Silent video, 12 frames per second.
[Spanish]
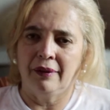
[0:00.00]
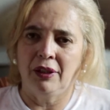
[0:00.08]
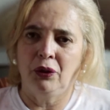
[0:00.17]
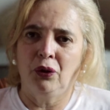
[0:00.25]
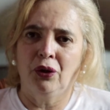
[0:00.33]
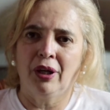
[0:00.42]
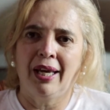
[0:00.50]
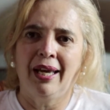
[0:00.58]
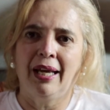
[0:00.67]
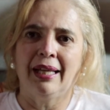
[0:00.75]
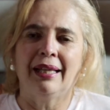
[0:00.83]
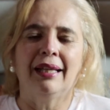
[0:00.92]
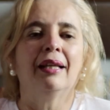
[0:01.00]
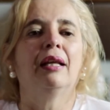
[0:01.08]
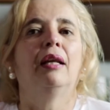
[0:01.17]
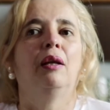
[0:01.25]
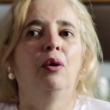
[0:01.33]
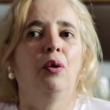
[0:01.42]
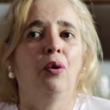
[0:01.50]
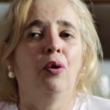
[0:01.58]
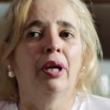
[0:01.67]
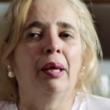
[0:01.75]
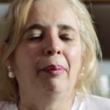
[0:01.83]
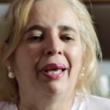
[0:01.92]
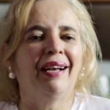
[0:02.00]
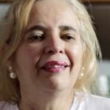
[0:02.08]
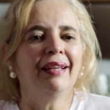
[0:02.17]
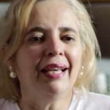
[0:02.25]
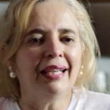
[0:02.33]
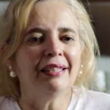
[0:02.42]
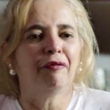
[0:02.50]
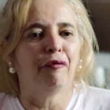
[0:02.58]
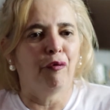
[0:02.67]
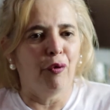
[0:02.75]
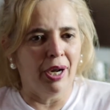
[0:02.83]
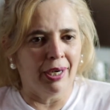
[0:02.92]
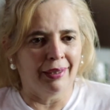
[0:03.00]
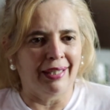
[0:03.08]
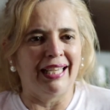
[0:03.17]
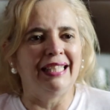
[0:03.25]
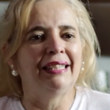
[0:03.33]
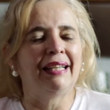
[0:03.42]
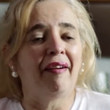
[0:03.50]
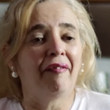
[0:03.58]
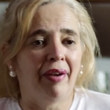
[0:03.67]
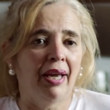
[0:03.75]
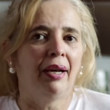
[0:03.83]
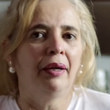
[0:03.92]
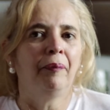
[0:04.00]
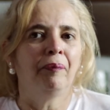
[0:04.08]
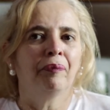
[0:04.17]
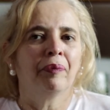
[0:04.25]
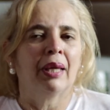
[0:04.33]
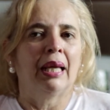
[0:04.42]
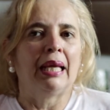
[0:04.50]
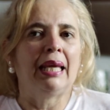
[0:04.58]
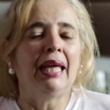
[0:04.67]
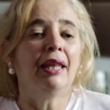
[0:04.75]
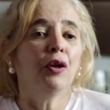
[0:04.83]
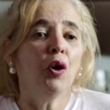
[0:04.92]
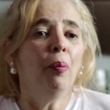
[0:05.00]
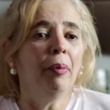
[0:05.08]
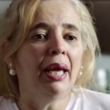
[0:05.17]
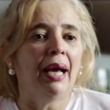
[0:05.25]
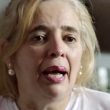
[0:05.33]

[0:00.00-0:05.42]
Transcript: sino que lo que me hace es fuerte y saber que Dios me